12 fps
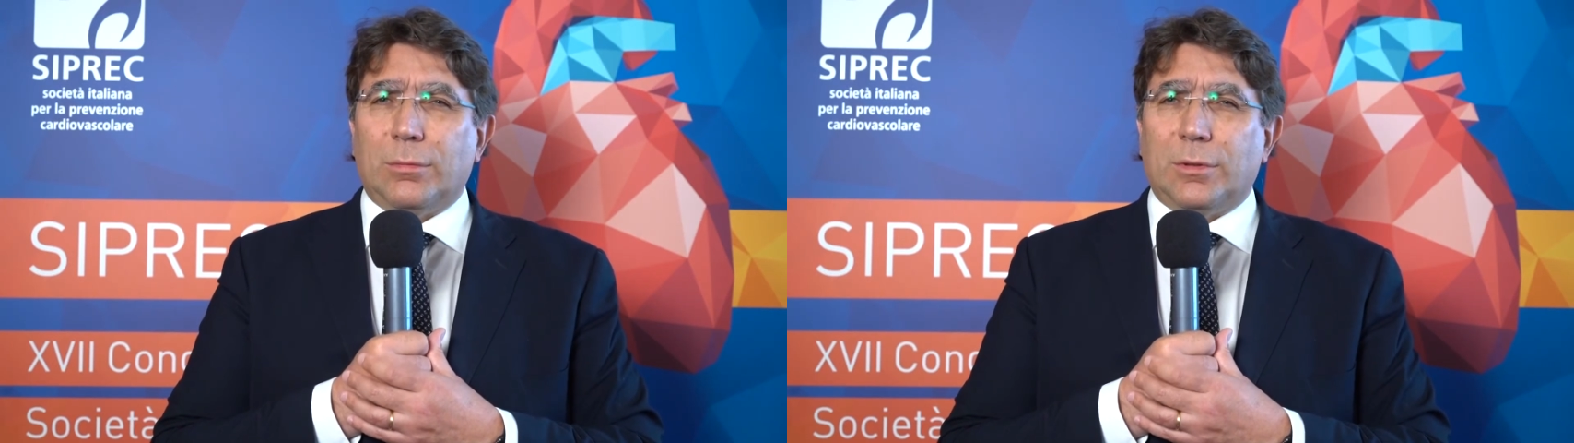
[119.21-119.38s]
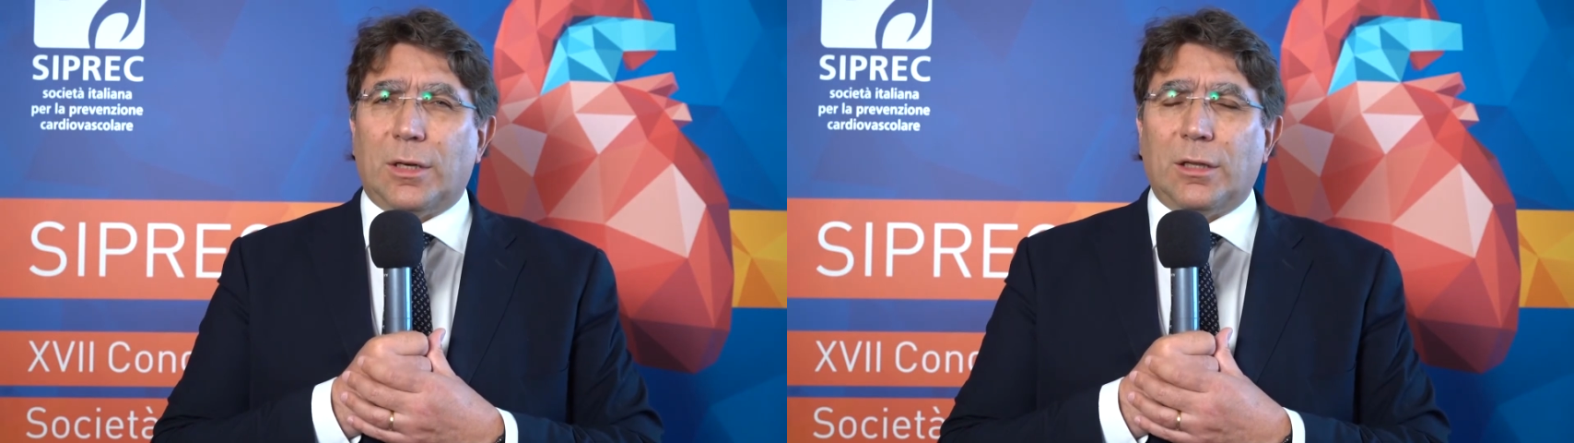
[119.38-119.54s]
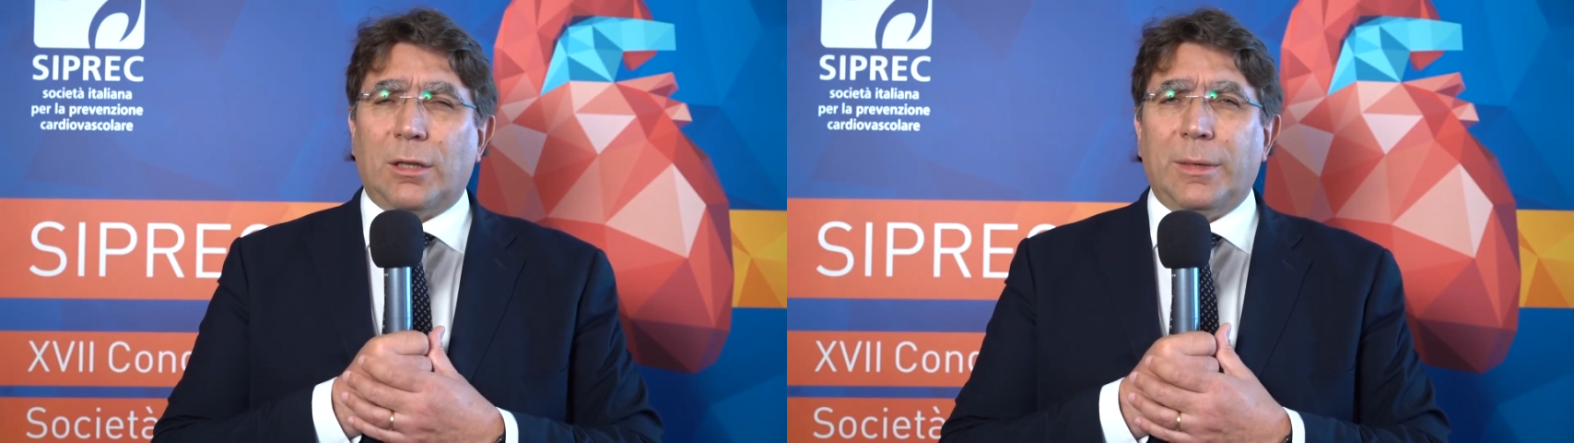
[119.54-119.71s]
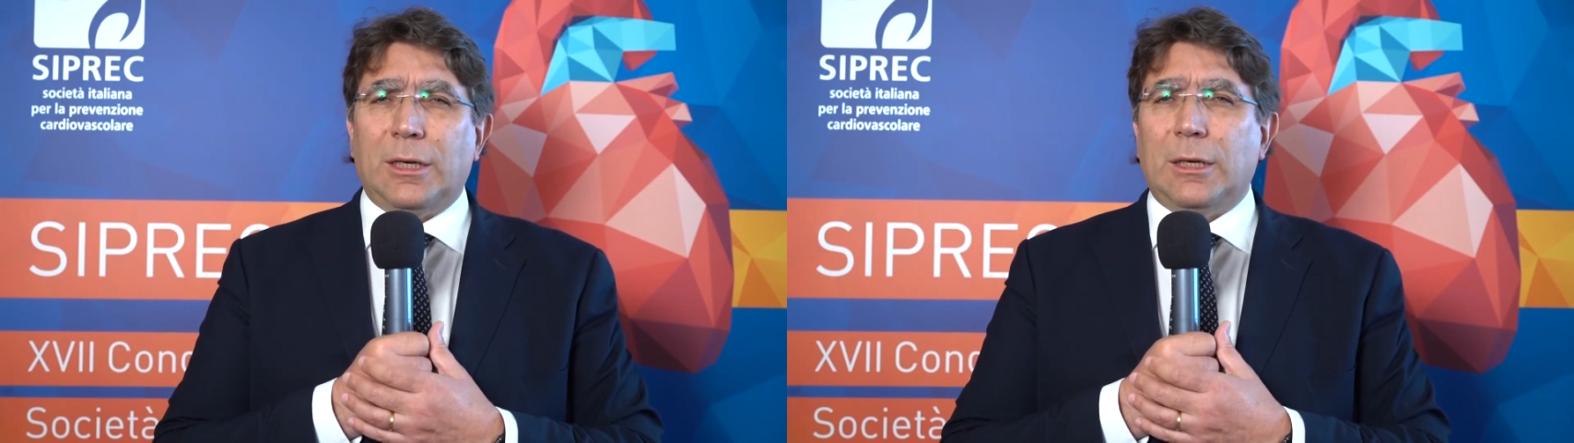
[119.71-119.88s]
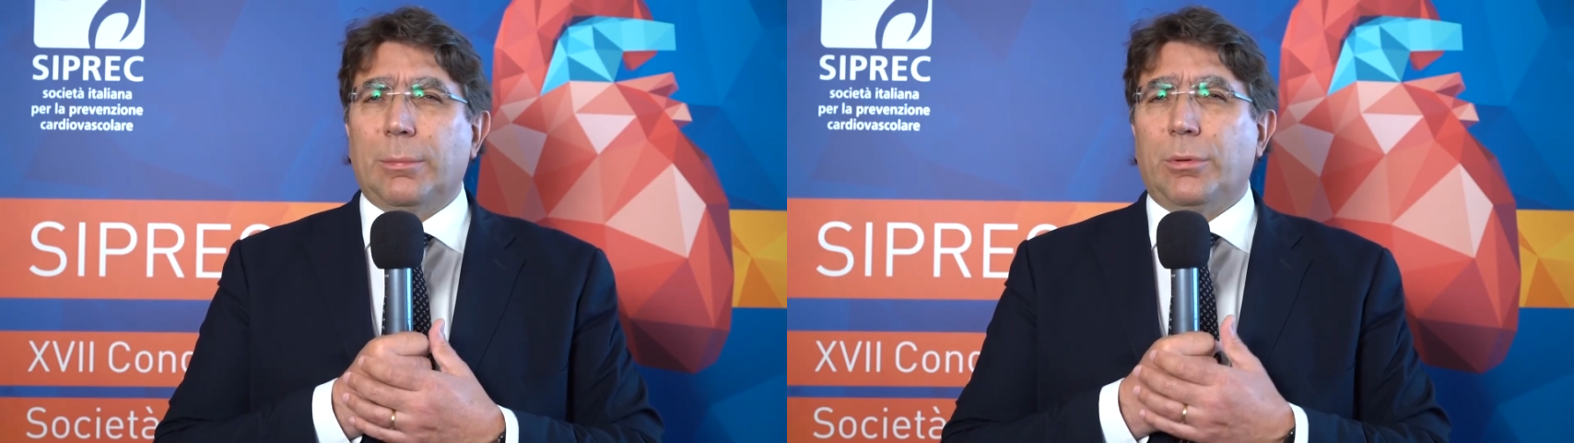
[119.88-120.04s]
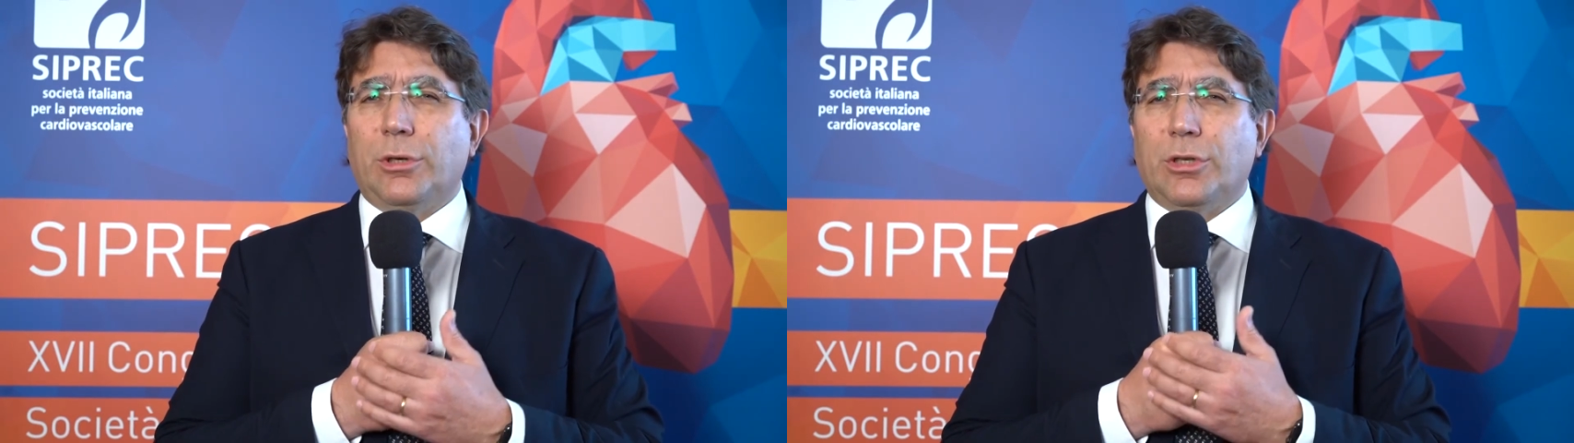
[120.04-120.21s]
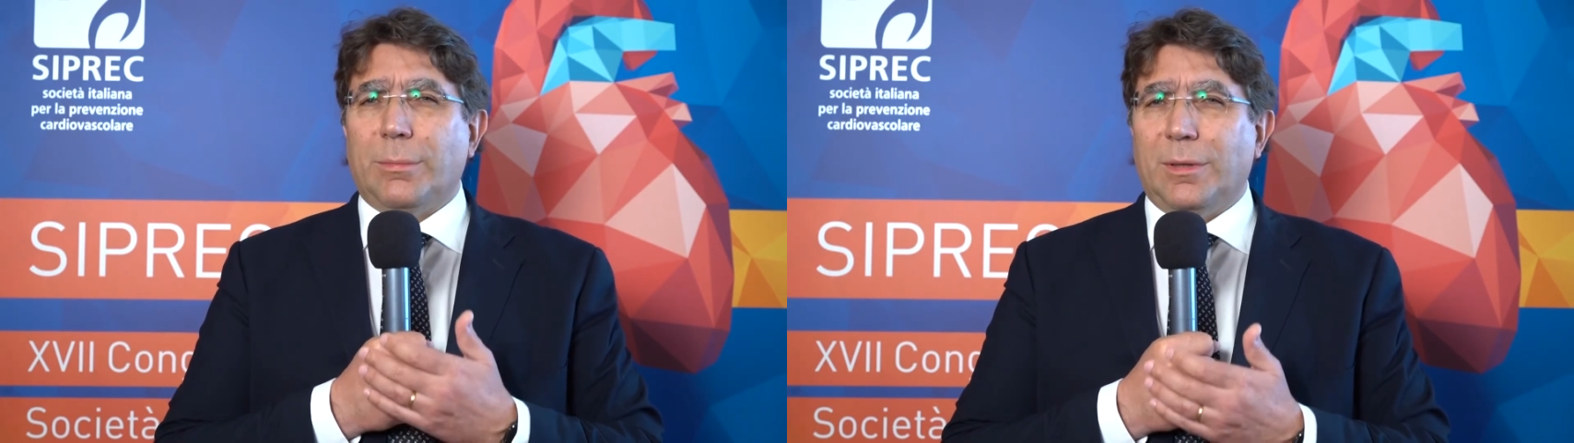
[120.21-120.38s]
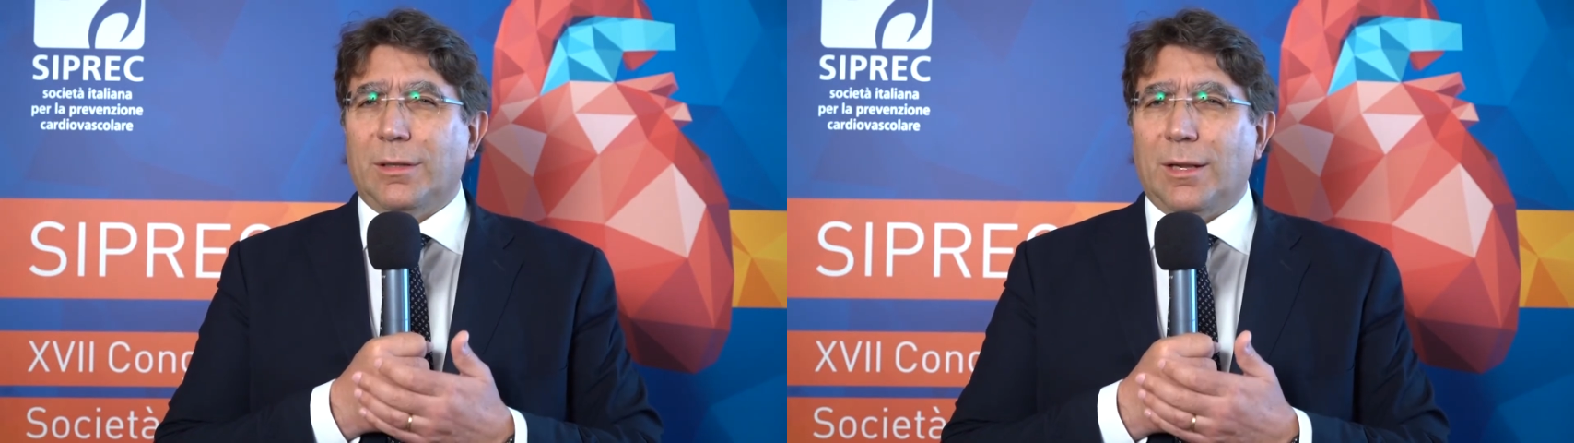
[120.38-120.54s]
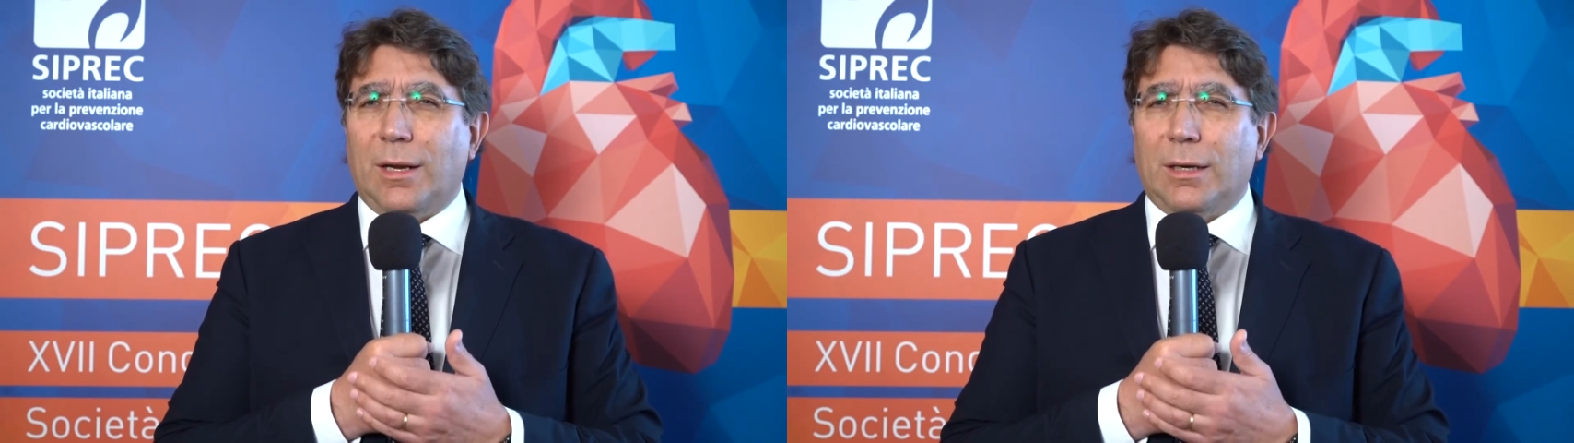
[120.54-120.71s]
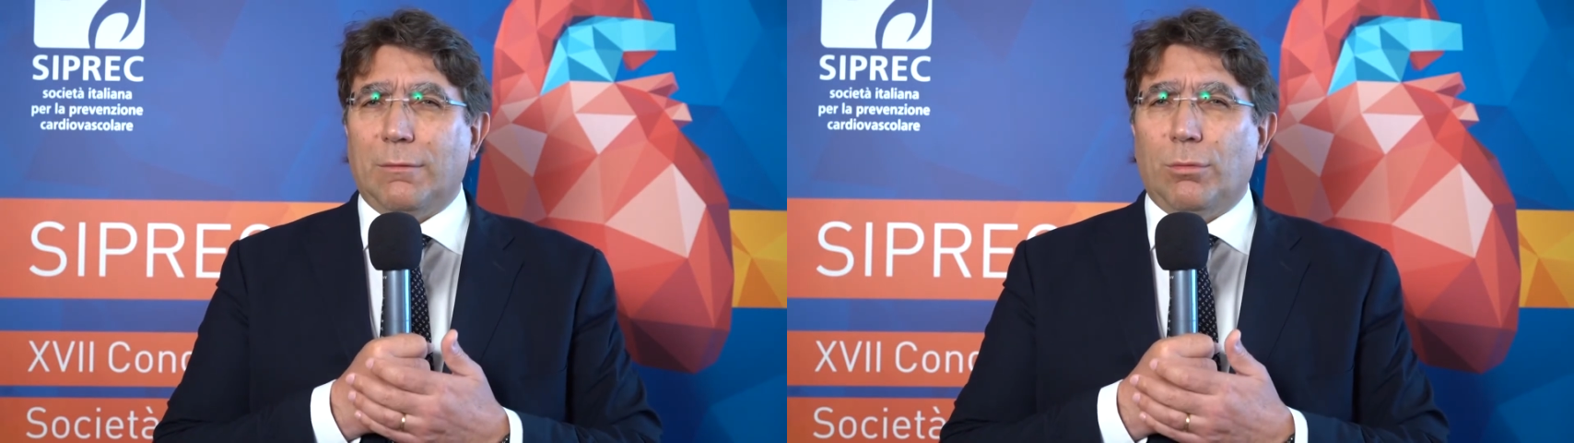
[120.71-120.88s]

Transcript: con trattamento ipuricemizzante